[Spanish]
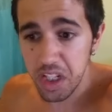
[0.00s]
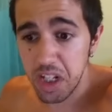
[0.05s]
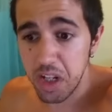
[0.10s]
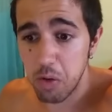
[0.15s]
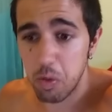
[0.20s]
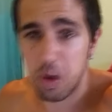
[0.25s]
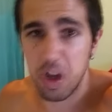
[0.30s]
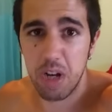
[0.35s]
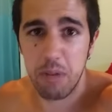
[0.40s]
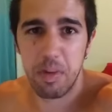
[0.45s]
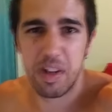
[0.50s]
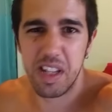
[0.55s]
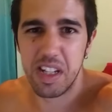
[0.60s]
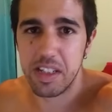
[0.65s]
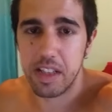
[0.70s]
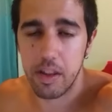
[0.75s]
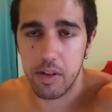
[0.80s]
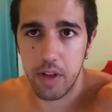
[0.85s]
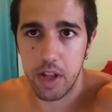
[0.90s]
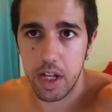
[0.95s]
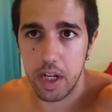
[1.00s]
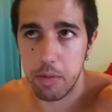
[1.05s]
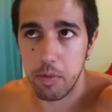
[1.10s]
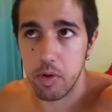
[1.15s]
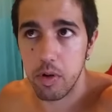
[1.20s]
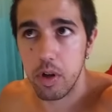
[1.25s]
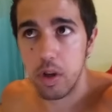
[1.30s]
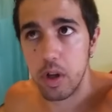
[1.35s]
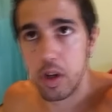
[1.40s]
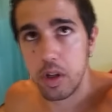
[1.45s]
Y luego a nivel de estado de
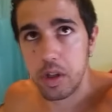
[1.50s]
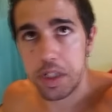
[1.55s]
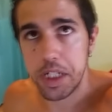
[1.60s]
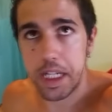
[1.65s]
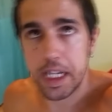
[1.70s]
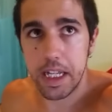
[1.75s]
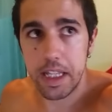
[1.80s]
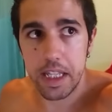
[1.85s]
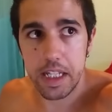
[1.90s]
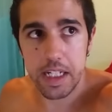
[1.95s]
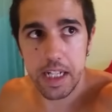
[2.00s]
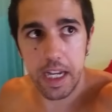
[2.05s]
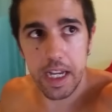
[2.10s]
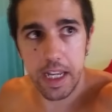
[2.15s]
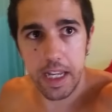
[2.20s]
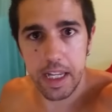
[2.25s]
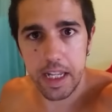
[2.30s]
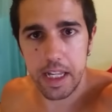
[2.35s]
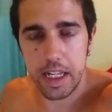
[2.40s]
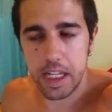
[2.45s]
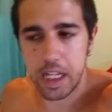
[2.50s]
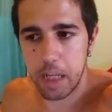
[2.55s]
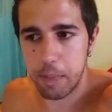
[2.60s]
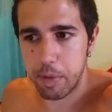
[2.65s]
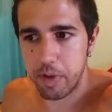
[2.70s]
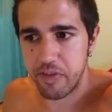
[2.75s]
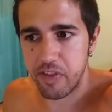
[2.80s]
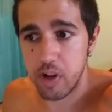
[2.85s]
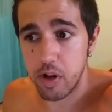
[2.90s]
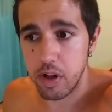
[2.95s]
ánimo, sé que hay días que, que
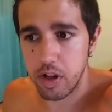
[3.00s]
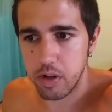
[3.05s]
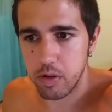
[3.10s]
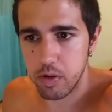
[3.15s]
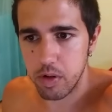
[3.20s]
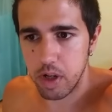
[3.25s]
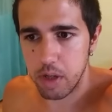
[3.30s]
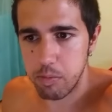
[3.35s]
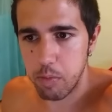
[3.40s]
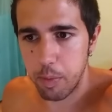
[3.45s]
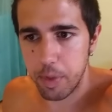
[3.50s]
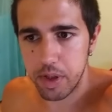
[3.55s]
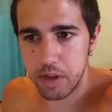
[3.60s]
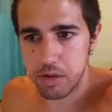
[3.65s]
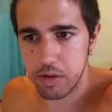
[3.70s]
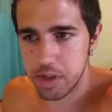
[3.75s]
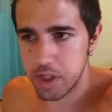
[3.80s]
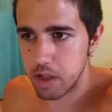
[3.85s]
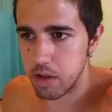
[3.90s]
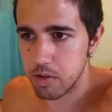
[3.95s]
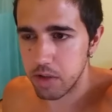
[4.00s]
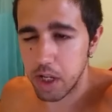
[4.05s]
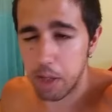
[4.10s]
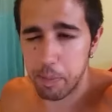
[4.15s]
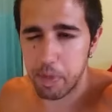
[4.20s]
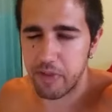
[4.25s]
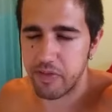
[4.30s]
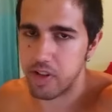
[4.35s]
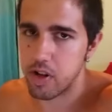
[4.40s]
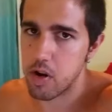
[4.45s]
prefiero, hay momentos en los que
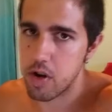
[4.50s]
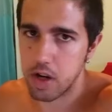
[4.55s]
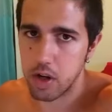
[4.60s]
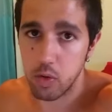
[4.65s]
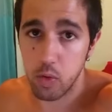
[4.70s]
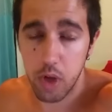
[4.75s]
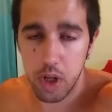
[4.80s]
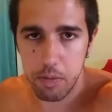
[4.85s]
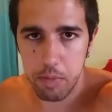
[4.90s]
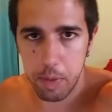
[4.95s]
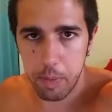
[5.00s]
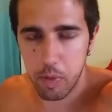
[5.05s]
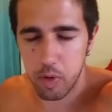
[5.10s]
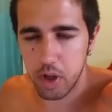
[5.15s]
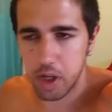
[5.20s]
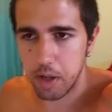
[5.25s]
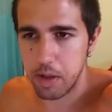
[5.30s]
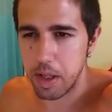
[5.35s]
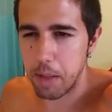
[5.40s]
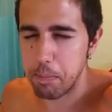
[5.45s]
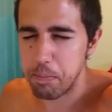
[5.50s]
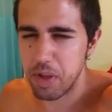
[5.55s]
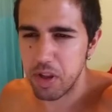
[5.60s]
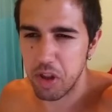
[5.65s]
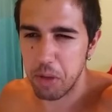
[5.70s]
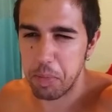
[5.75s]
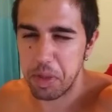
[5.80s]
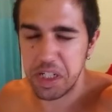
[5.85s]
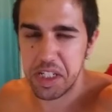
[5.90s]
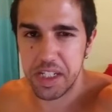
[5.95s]
prefiero recluirme porque ya
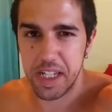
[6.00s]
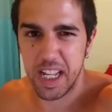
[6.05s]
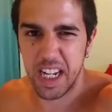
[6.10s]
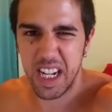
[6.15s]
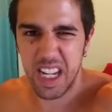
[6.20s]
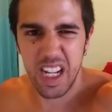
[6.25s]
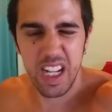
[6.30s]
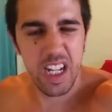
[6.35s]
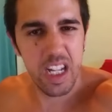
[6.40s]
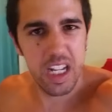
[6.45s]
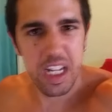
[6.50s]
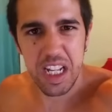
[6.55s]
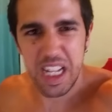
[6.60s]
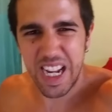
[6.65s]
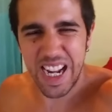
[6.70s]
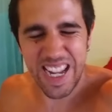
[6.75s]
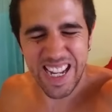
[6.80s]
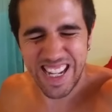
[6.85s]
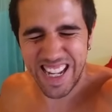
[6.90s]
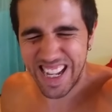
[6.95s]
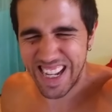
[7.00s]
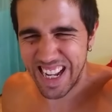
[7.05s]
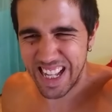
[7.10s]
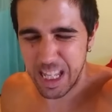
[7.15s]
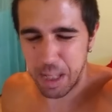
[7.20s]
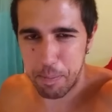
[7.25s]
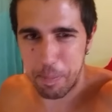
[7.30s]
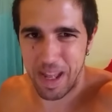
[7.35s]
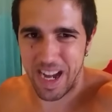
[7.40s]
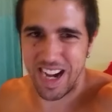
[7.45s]
empiezo a pensar
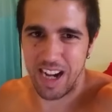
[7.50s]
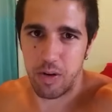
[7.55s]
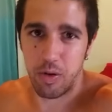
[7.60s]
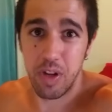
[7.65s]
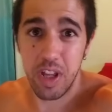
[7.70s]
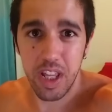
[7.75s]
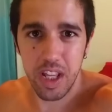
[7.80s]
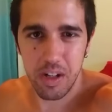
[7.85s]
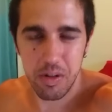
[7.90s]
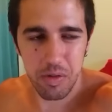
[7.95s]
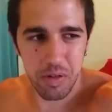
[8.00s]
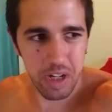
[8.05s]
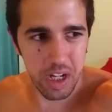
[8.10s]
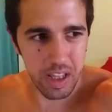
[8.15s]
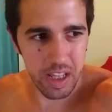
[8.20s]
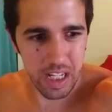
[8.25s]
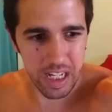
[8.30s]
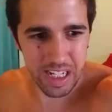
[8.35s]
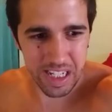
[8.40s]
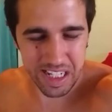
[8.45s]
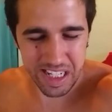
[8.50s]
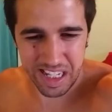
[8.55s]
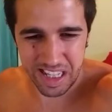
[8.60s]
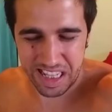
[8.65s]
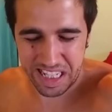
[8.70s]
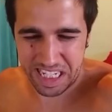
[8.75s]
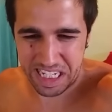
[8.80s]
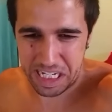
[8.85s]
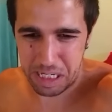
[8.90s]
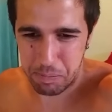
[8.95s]
cada paranoia, ¿no? Cada,
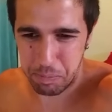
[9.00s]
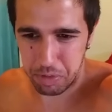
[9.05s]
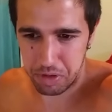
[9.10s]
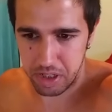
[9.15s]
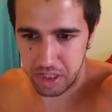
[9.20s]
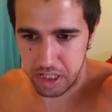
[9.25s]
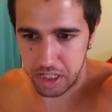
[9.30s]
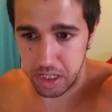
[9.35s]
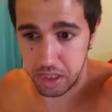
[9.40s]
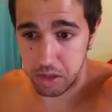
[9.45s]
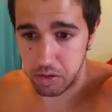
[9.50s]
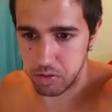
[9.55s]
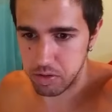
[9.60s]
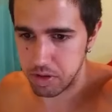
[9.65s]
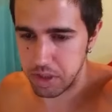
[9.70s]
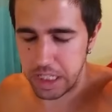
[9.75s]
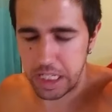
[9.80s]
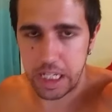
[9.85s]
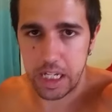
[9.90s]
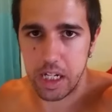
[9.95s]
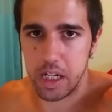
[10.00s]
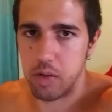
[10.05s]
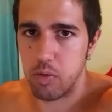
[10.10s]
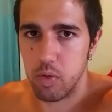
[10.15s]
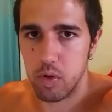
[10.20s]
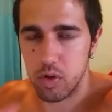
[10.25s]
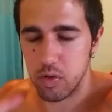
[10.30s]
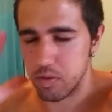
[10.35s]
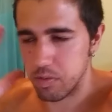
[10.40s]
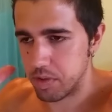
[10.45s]
cada gilipollez que digo, hostia, que
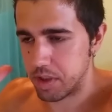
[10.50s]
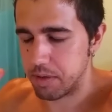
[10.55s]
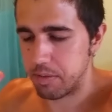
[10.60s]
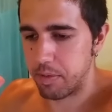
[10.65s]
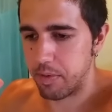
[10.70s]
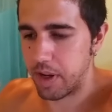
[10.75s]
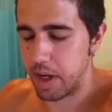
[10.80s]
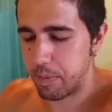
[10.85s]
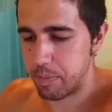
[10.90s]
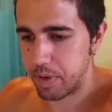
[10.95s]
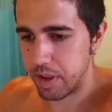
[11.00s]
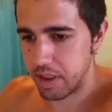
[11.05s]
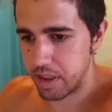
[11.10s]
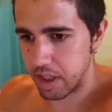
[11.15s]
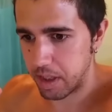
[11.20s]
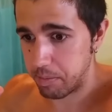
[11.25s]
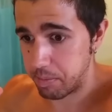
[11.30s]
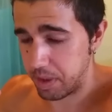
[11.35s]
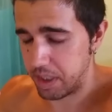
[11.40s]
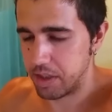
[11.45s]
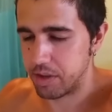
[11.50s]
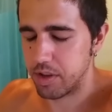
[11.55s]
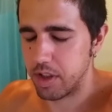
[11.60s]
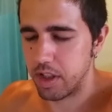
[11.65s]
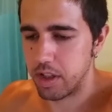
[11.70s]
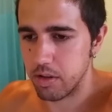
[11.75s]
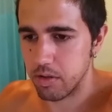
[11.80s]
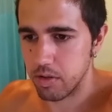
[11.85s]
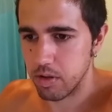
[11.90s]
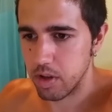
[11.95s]
luego se me va la pinza y pienso
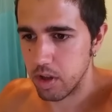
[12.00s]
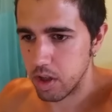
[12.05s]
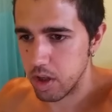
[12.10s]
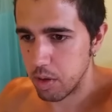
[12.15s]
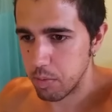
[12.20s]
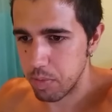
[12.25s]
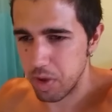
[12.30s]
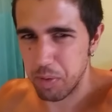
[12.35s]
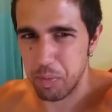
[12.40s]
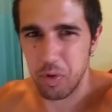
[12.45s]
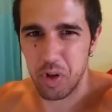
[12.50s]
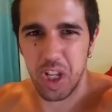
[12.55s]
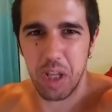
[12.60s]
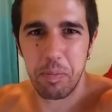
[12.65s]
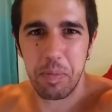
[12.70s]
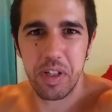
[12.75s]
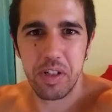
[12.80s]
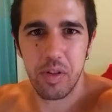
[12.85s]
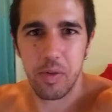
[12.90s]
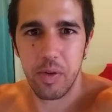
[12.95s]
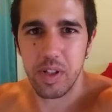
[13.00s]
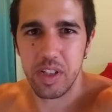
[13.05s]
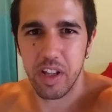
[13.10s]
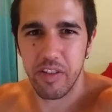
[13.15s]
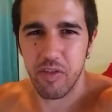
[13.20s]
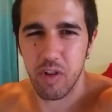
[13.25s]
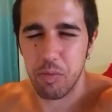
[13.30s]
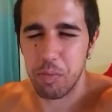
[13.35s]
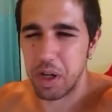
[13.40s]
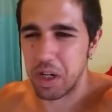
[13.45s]
y digo, pero ¿por qué pienso de esta
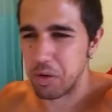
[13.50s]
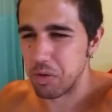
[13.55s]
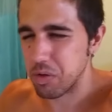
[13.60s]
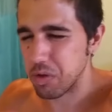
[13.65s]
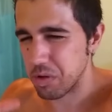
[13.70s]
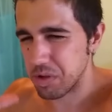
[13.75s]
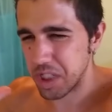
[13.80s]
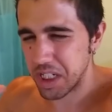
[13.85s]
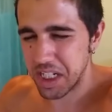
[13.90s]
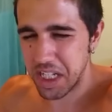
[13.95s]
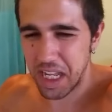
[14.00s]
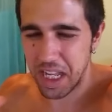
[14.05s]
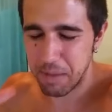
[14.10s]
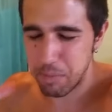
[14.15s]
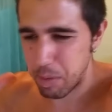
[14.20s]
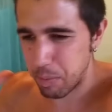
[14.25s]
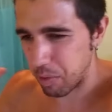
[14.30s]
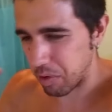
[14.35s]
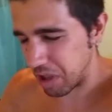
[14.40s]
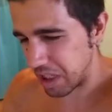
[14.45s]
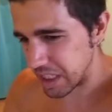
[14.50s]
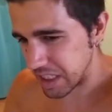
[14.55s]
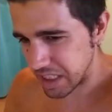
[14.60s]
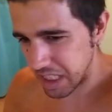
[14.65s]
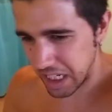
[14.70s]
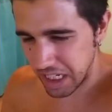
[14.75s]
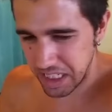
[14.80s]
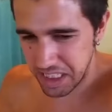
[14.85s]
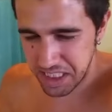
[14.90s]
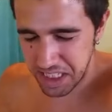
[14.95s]
forma, no? Cosas que me
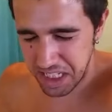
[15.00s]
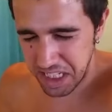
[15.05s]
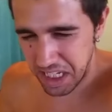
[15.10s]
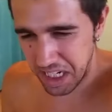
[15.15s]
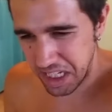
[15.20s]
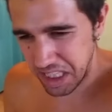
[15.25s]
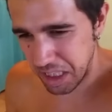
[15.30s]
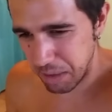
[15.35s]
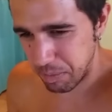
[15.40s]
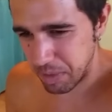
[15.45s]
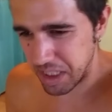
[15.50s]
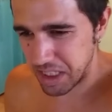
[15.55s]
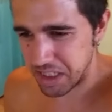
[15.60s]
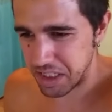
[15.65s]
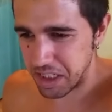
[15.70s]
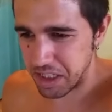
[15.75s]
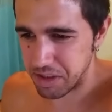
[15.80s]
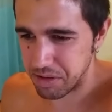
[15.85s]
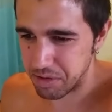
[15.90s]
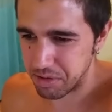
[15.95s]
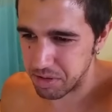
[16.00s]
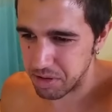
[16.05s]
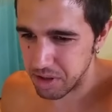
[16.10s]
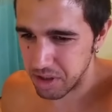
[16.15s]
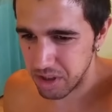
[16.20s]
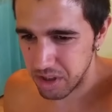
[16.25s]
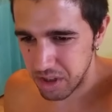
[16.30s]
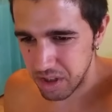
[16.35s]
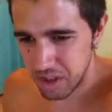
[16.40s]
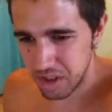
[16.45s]
molestan así ya y demás y eso.
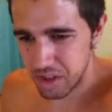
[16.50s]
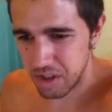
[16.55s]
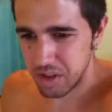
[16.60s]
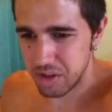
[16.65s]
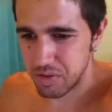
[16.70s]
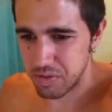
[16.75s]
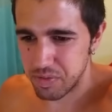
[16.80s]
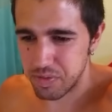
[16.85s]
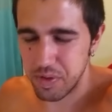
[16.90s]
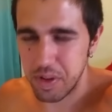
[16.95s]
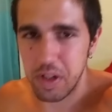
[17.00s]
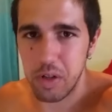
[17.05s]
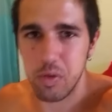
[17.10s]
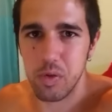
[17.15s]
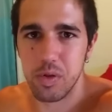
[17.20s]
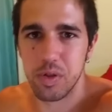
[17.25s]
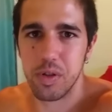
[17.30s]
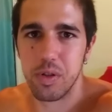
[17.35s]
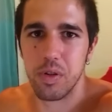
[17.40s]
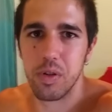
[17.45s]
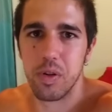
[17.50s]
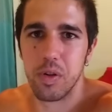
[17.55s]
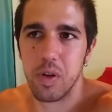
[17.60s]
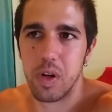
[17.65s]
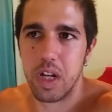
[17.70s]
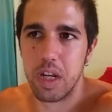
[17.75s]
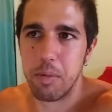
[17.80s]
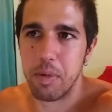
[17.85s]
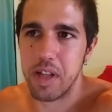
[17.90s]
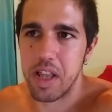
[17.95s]

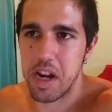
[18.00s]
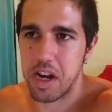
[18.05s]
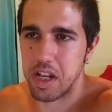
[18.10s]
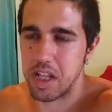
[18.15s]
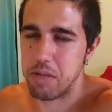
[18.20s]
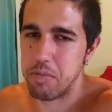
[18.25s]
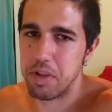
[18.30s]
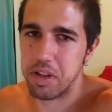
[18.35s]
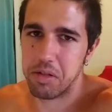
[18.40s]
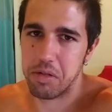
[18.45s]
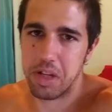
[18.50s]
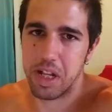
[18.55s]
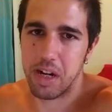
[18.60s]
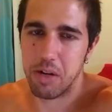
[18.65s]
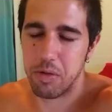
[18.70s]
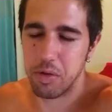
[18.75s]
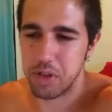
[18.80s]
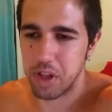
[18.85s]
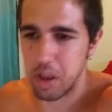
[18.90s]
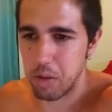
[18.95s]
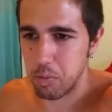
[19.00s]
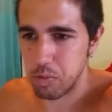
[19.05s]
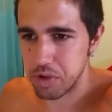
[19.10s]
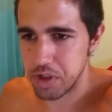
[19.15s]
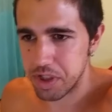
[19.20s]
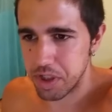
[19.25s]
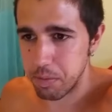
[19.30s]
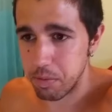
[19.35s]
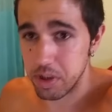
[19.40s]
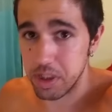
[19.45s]
Incluso a nivel de rendimiento ya lo he notado
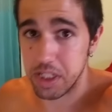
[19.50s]
muchísimo.